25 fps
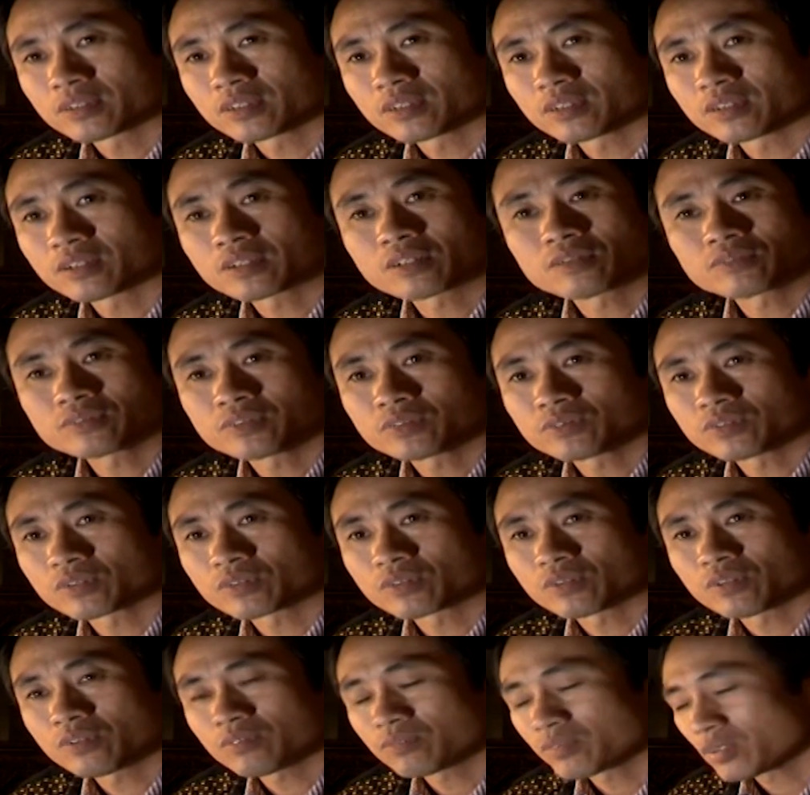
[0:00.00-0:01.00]
thì nó không như
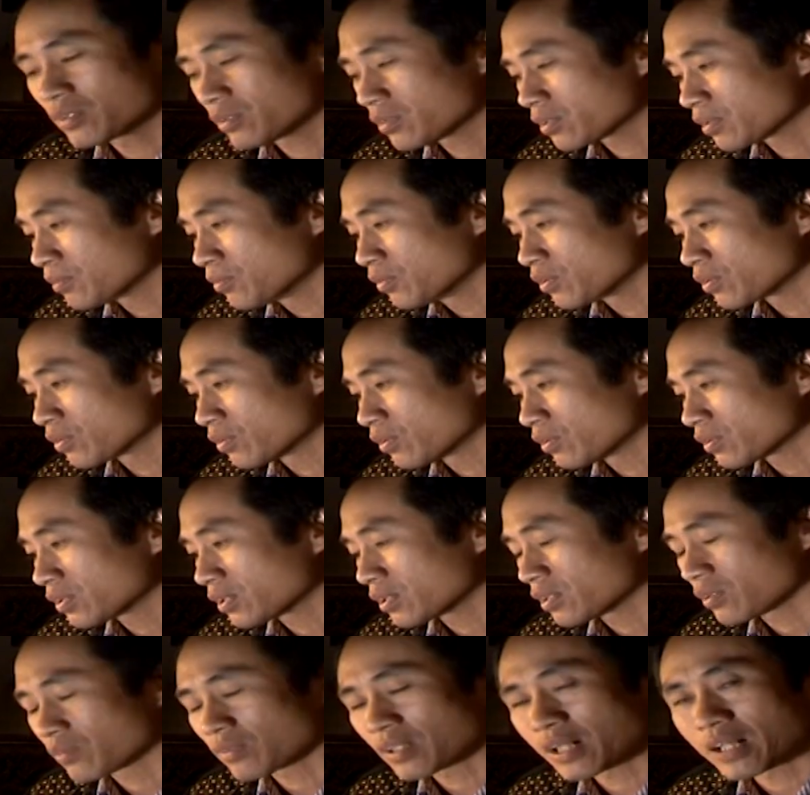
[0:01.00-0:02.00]
chuyên gỗ. Ví dụ cái bụi gỗ
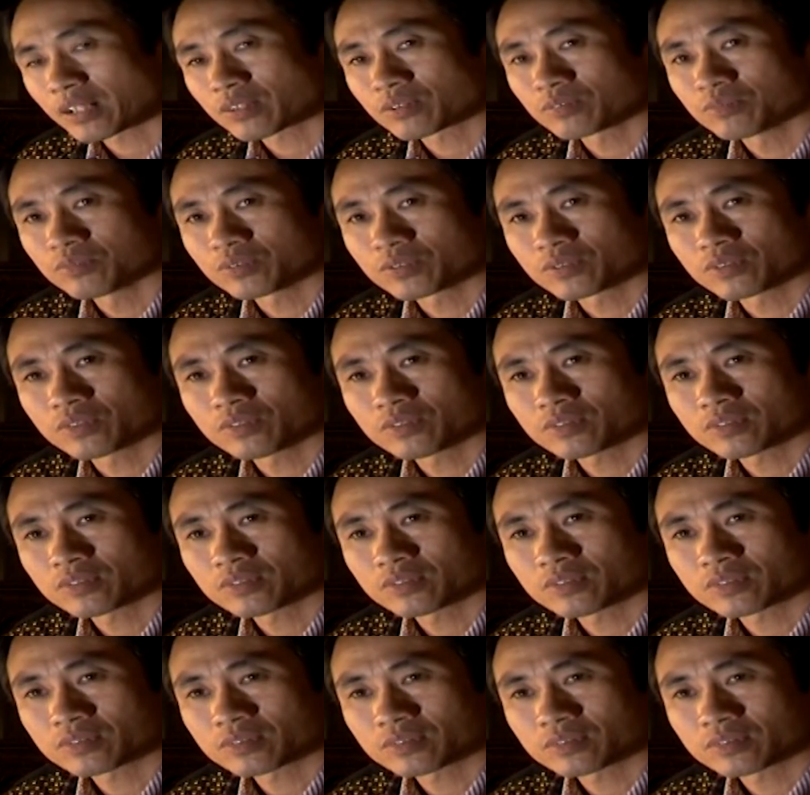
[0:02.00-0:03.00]
thì độc hại của bụi gỗ
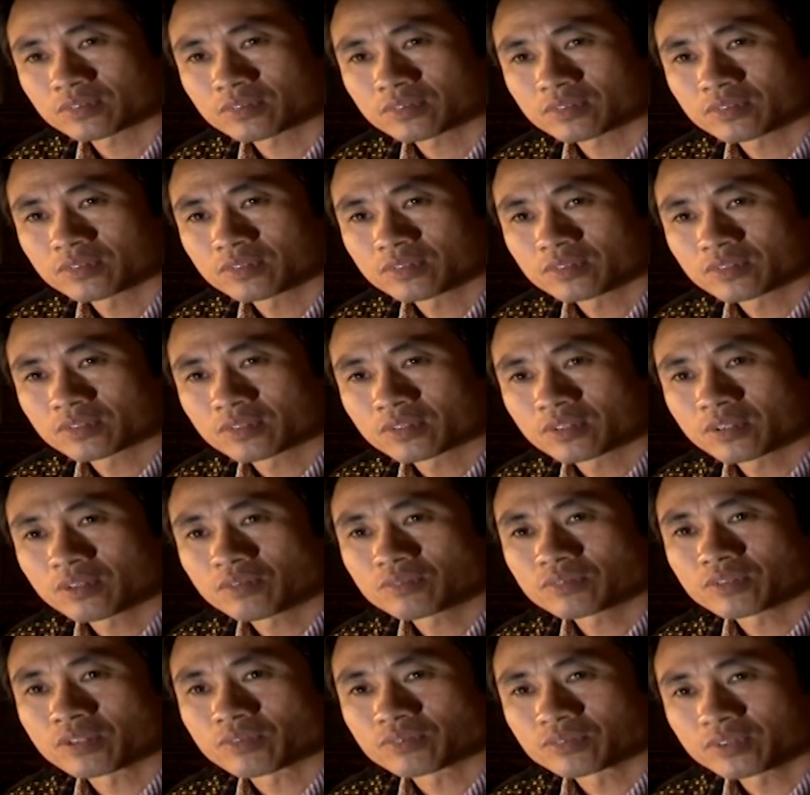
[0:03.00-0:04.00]
nó, nó
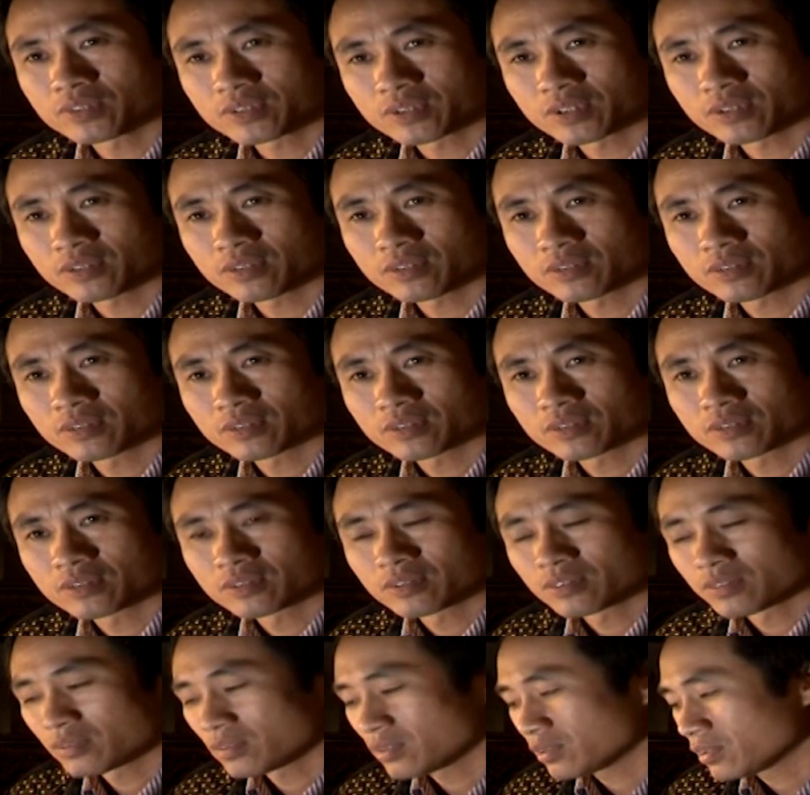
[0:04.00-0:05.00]
không độc như sơn.
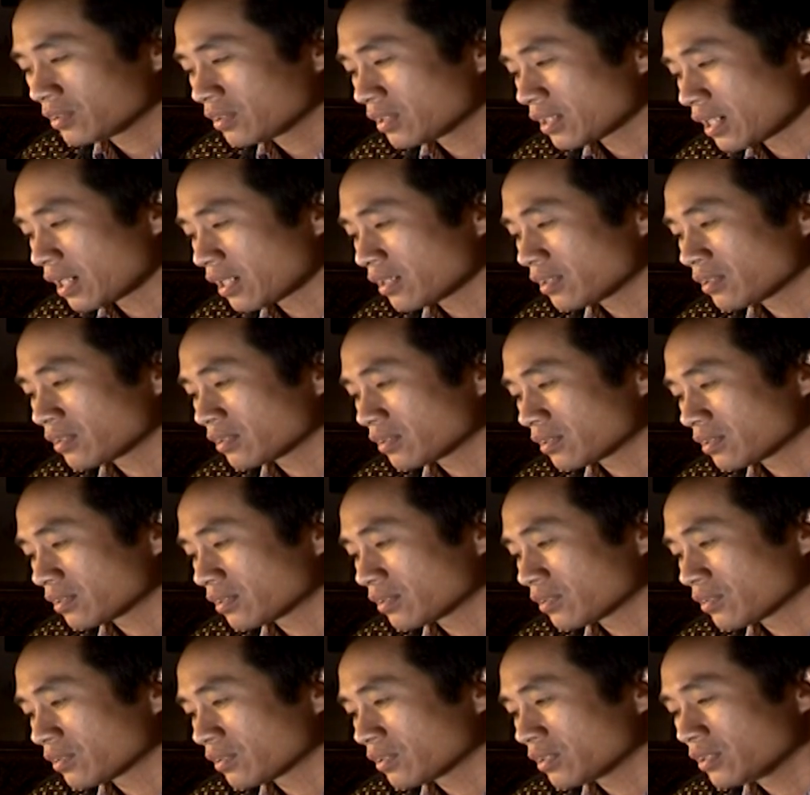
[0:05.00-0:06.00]
Nhưng đã
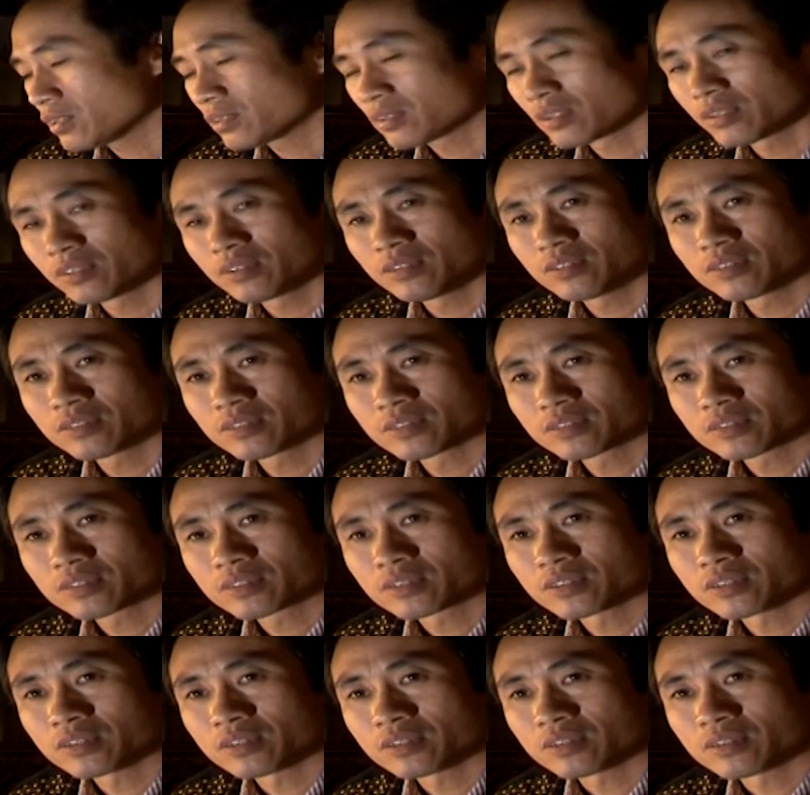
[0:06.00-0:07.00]
nói đến sơn
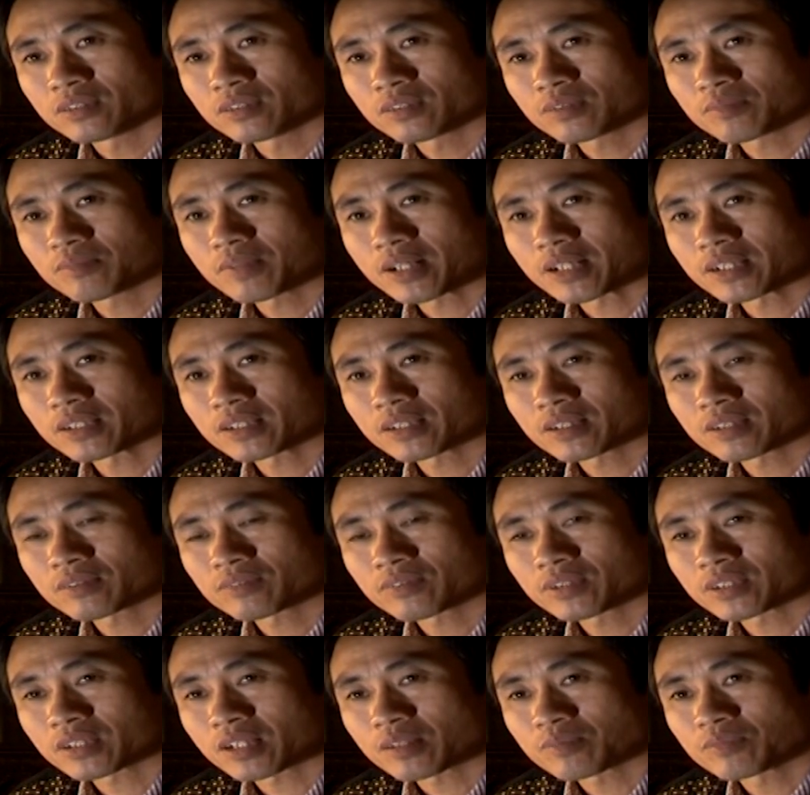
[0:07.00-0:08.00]
thì nó bay
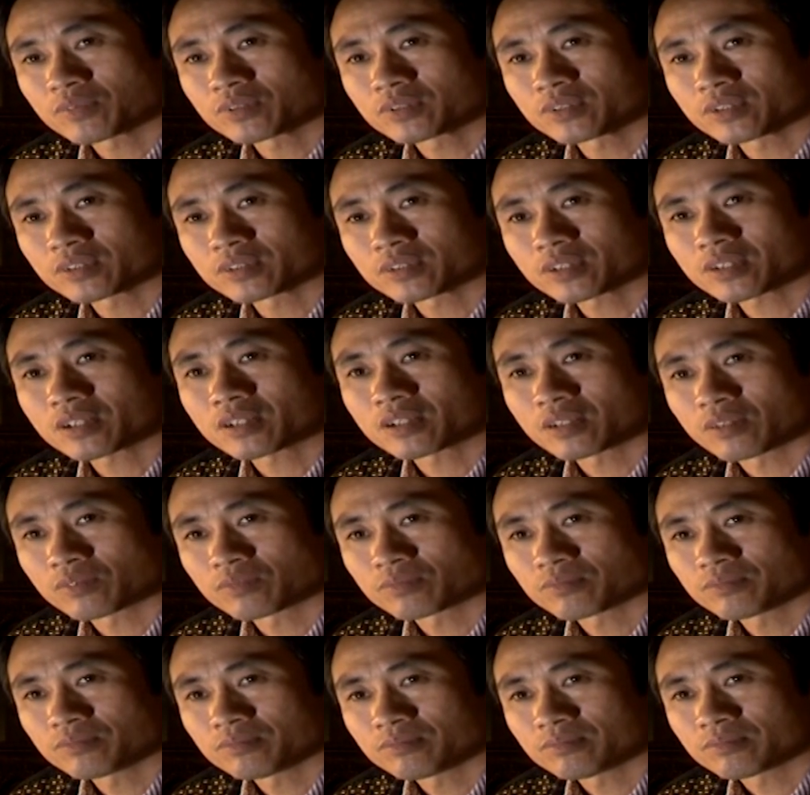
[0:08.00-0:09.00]
ra phân tán môi trường rất là
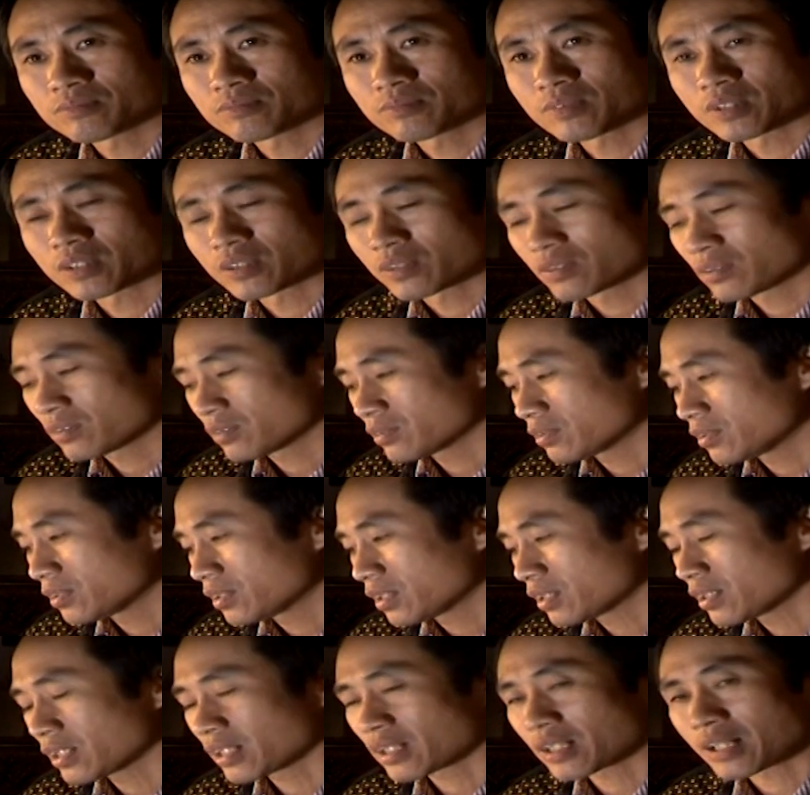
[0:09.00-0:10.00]
độc, mà nó
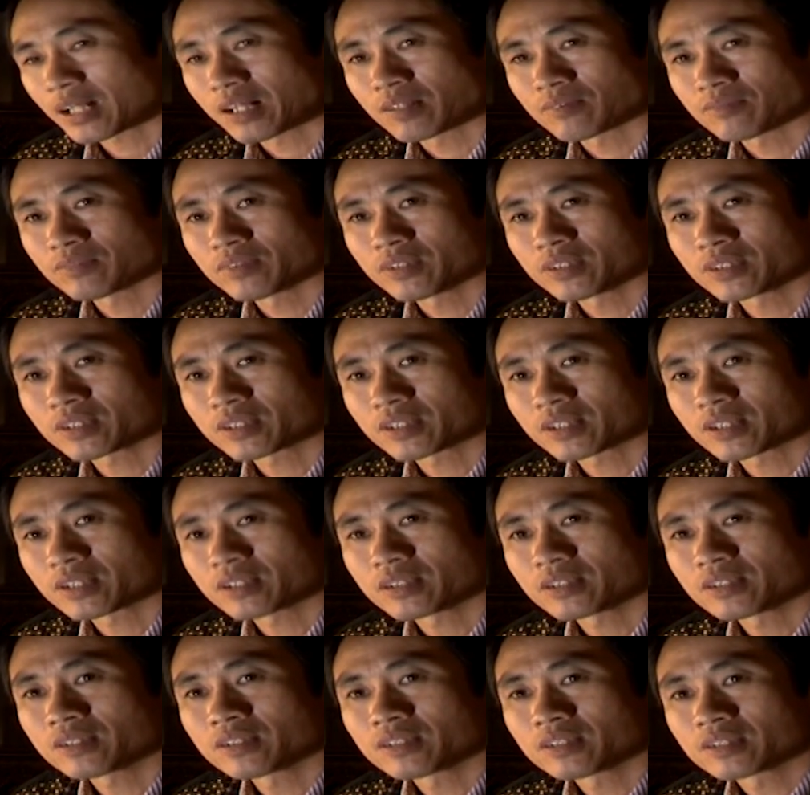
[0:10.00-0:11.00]
rất nhạy cảm với
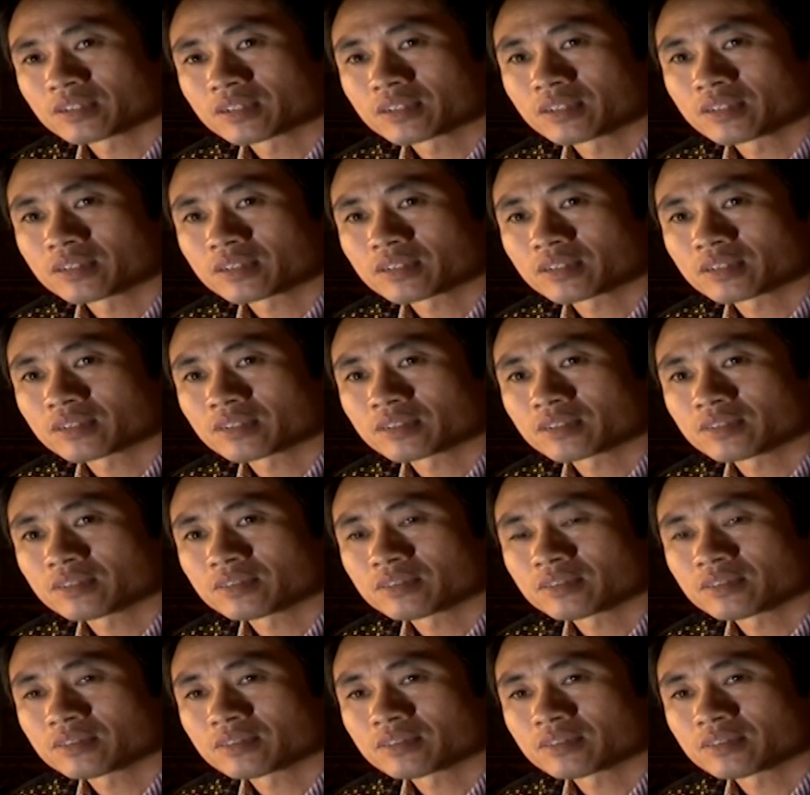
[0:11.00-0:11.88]
cái cái, cái